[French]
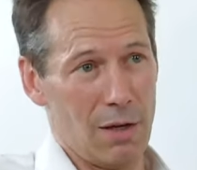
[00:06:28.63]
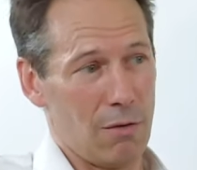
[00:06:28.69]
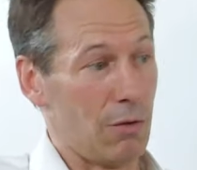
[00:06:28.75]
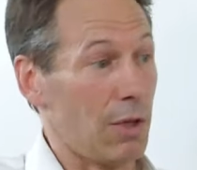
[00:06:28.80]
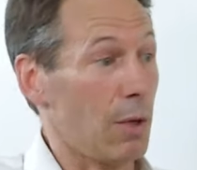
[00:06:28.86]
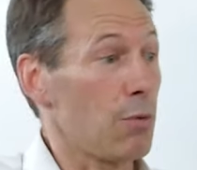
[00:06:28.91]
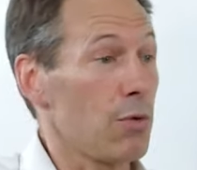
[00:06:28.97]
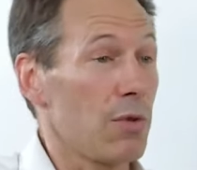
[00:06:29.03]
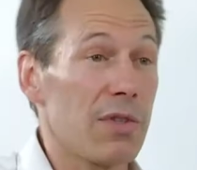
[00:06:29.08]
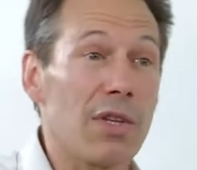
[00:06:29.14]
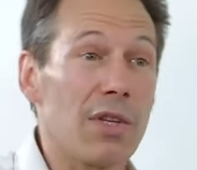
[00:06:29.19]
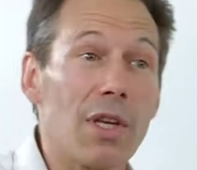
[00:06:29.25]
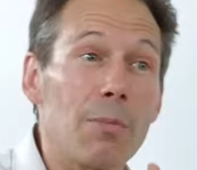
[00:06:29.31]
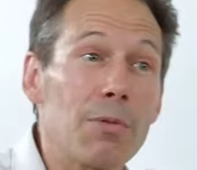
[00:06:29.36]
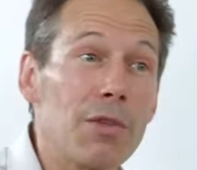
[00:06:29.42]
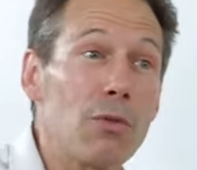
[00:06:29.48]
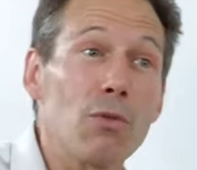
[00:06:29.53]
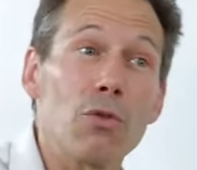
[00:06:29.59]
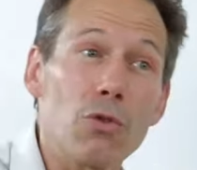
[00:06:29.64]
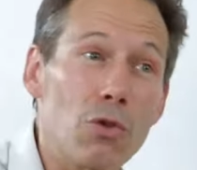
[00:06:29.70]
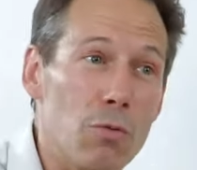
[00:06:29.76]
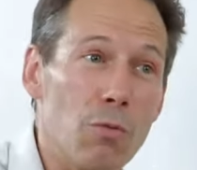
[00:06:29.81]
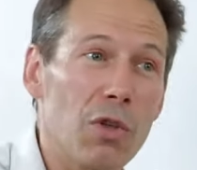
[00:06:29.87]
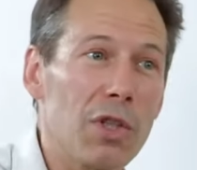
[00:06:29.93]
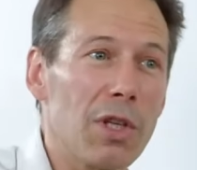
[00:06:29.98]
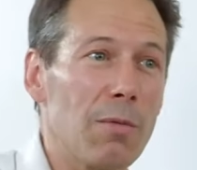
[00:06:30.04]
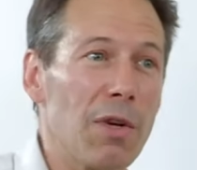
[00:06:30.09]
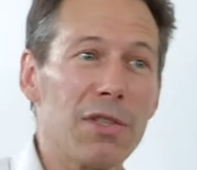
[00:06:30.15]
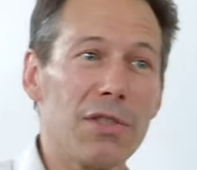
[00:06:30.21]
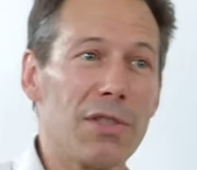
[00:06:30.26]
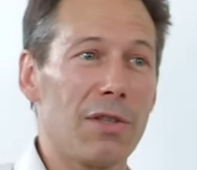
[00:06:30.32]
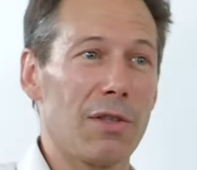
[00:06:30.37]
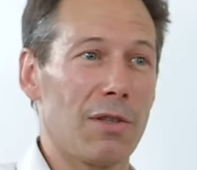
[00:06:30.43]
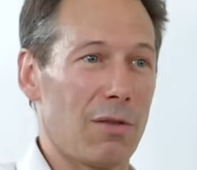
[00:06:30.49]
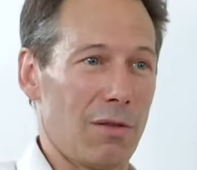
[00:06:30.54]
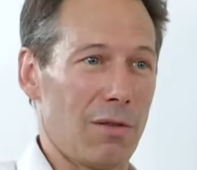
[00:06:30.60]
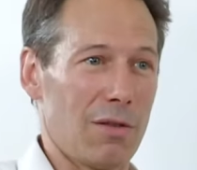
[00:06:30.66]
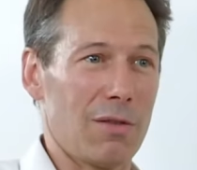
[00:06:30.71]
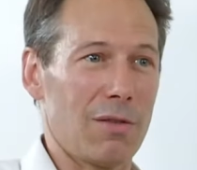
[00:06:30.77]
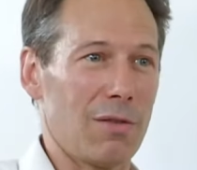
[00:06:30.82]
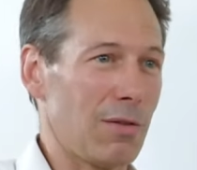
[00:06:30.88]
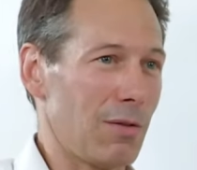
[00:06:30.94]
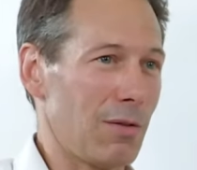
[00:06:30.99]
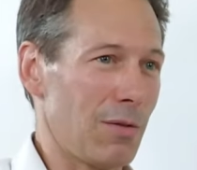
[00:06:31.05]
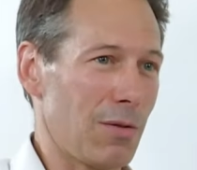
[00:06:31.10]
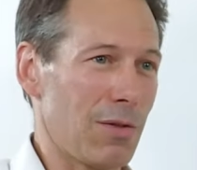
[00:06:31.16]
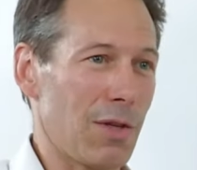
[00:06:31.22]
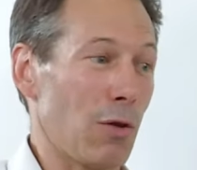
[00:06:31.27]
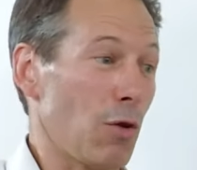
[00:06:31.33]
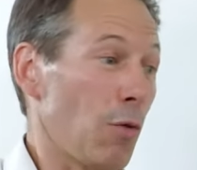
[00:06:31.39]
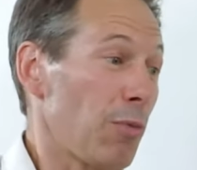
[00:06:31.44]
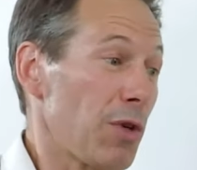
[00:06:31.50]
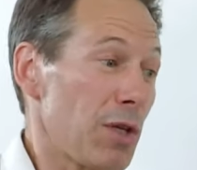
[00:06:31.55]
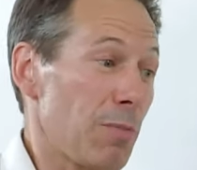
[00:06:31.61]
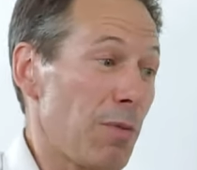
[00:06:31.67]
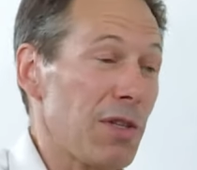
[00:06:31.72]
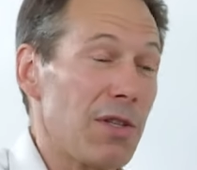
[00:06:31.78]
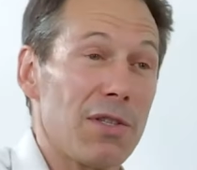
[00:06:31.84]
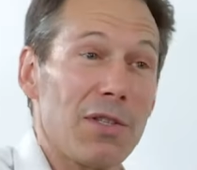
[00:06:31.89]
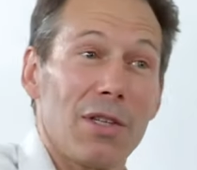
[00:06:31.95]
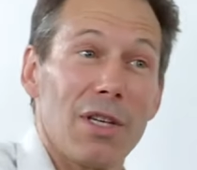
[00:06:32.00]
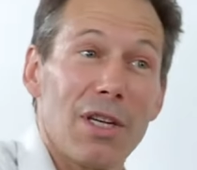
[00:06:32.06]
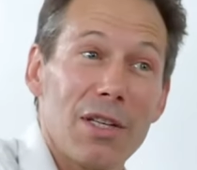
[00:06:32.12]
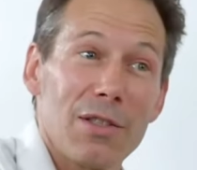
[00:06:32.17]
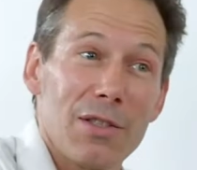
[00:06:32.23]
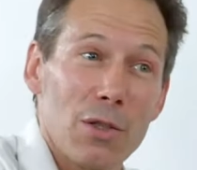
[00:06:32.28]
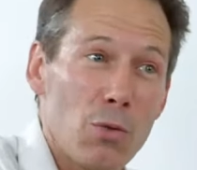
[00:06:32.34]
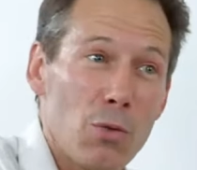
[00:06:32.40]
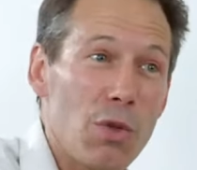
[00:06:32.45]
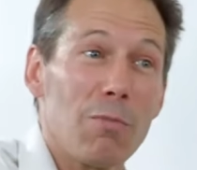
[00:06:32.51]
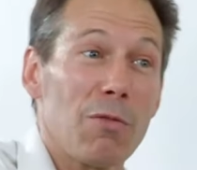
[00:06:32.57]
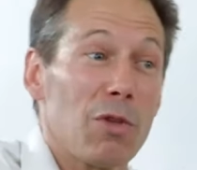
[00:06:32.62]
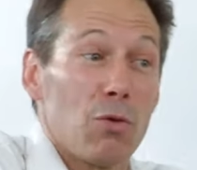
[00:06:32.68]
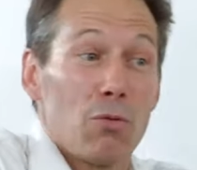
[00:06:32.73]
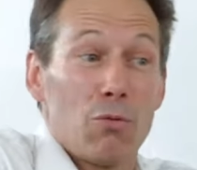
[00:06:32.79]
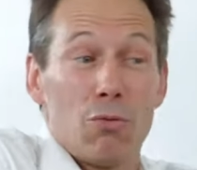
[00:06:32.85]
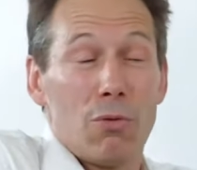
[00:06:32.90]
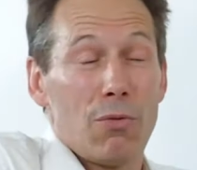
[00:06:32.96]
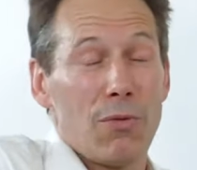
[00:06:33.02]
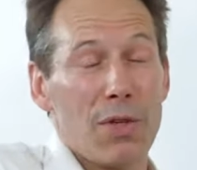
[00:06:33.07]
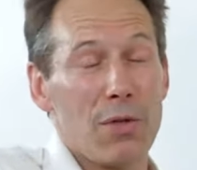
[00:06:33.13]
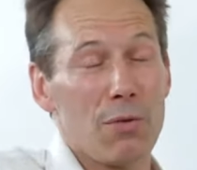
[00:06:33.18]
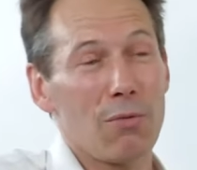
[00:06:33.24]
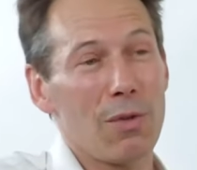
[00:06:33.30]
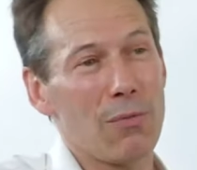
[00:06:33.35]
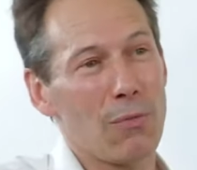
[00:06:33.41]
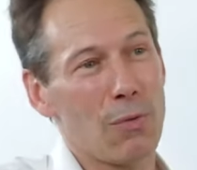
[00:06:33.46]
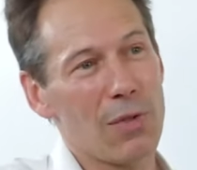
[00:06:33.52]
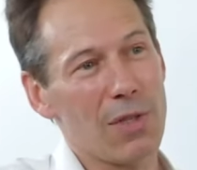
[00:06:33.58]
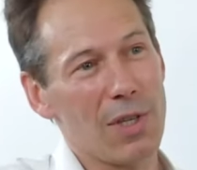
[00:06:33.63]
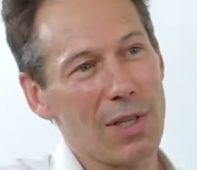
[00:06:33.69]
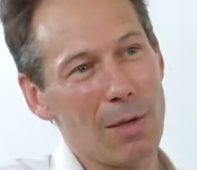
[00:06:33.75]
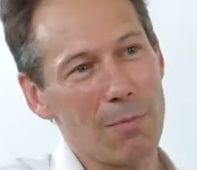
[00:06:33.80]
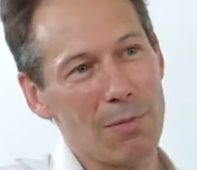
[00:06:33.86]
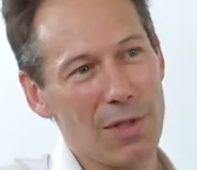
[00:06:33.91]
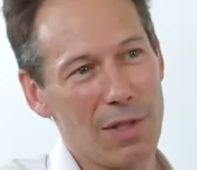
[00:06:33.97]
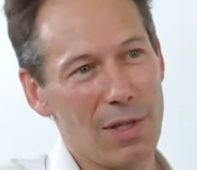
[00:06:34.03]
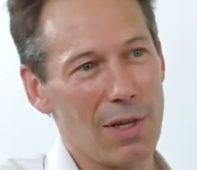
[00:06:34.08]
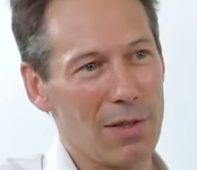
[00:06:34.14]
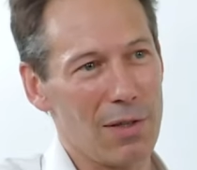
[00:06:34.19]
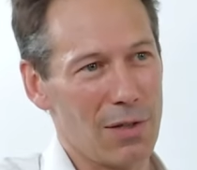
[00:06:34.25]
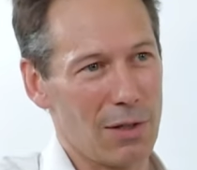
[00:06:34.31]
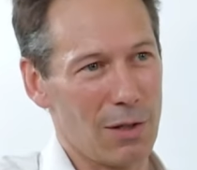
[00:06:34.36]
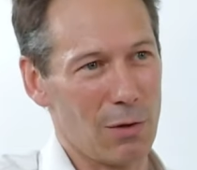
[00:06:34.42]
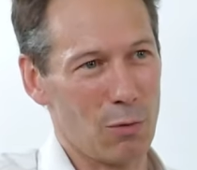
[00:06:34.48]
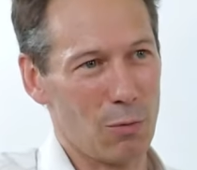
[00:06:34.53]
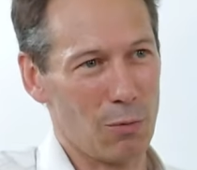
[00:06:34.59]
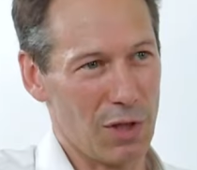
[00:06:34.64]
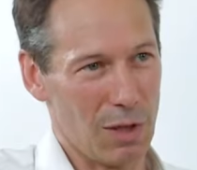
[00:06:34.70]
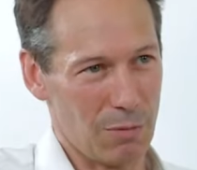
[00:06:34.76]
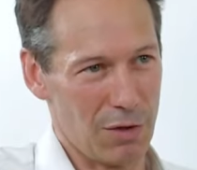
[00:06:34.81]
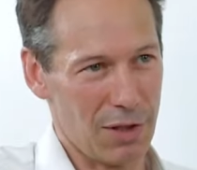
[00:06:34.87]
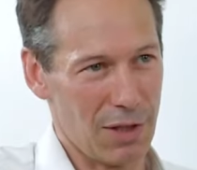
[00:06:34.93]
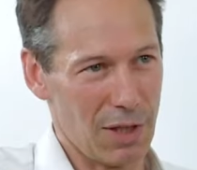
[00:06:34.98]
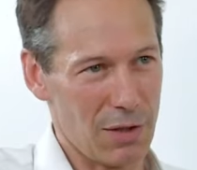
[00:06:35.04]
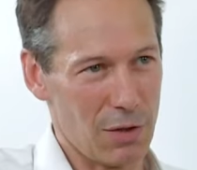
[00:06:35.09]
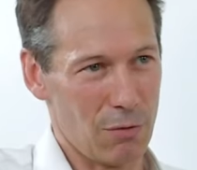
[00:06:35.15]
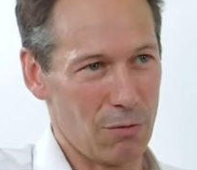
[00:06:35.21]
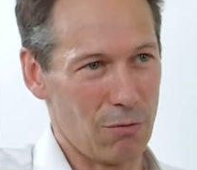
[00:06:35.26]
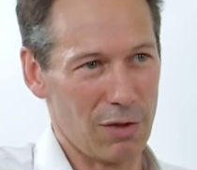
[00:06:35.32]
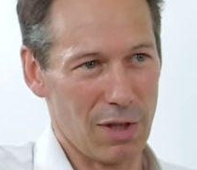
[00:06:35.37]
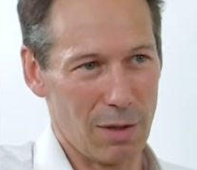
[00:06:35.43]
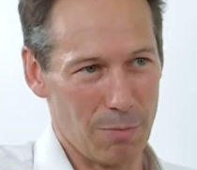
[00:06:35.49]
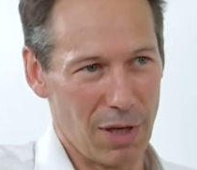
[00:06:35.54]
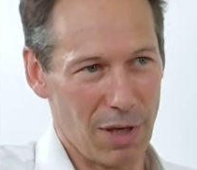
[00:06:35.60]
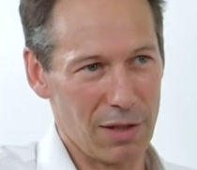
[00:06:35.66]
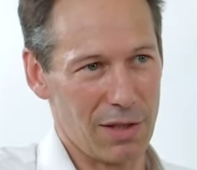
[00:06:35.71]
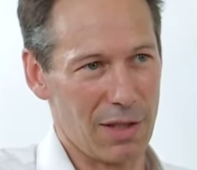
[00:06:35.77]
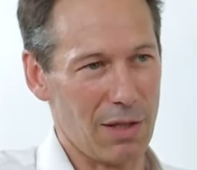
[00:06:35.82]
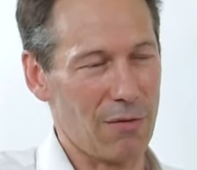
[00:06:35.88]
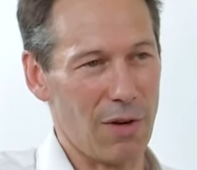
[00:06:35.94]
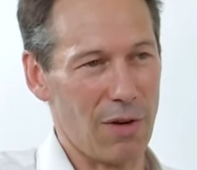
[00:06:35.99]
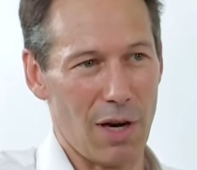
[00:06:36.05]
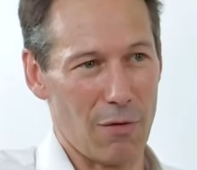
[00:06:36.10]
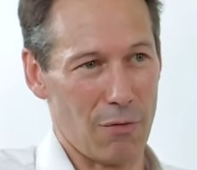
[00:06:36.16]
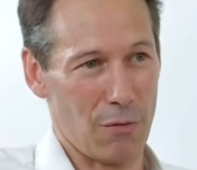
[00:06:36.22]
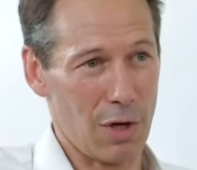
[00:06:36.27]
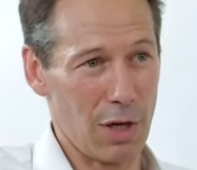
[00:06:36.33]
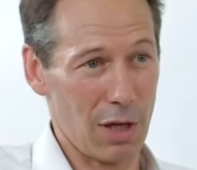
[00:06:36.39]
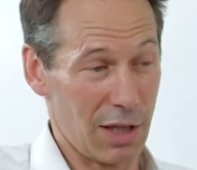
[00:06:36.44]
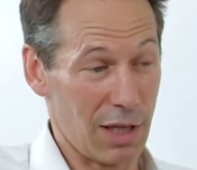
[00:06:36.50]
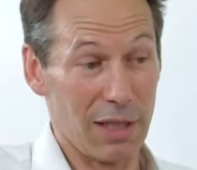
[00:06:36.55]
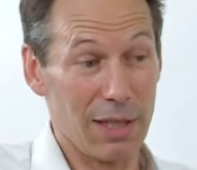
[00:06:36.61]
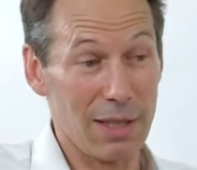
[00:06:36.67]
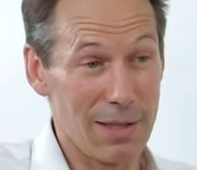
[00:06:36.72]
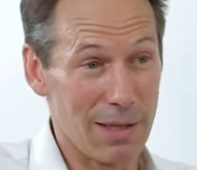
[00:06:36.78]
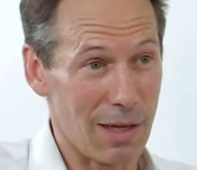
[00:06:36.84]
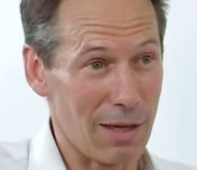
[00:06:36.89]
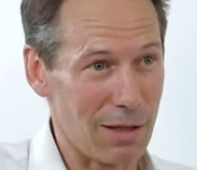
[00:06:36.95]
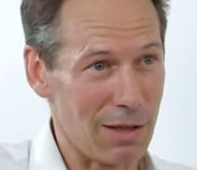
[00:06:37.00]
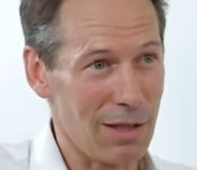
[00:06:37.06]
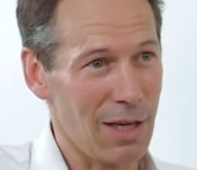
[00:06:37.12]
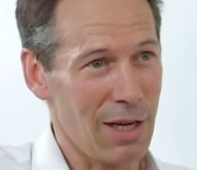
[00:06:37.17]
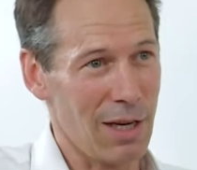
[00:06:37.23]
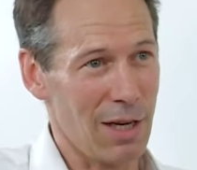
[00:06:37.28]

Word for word: On a besoin de s'adapter au changement climatique. Hein. Euh, ça n'empêche pas d'essayer de l'atténuer, mais de toute façon, il faut s'adapter à un certain nombre d'implications, d'impacts qu'il va avoir, car il sera là.